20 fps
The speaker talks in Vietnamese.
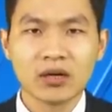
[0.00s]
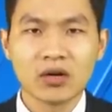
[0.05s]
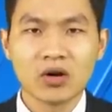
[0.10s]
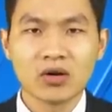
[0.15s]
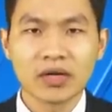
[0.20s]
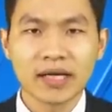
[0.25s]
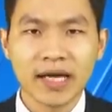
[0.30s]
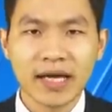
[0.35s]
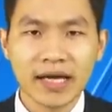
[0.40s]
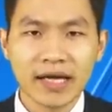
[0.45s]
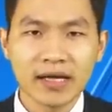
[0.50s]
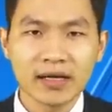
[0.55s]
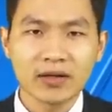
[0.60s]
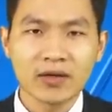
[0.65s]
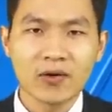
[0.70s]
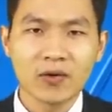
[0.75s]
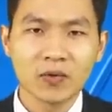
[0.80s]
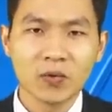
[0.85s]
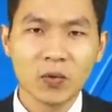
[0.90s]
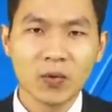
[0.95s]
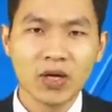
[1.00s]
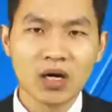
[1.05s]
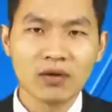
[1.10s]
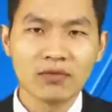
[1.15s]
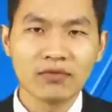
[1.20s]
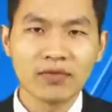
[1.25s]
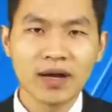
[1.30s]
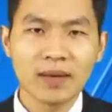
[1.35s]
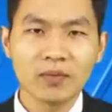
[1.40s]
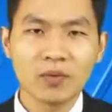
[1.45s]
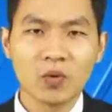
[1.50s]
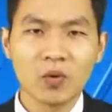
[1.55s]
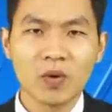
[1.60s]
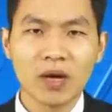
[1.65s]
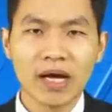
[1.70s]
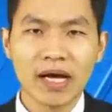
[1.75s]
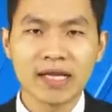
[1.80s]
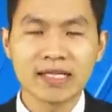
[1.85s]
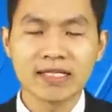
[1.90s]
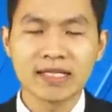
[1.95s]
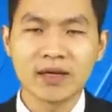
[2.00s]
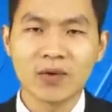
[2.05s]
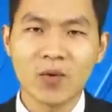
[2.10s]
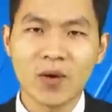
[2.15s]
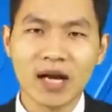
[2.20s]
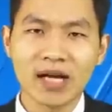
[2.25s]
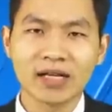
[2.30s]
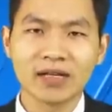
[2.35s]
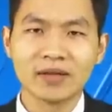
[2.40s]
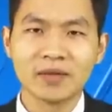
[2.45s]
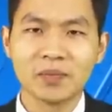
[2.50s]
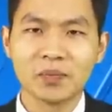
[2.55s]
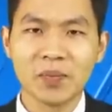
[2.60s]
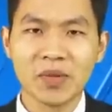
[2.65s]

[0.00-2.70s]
Con đẻ, con nuôi hợp pháp của hạ sĩ quan,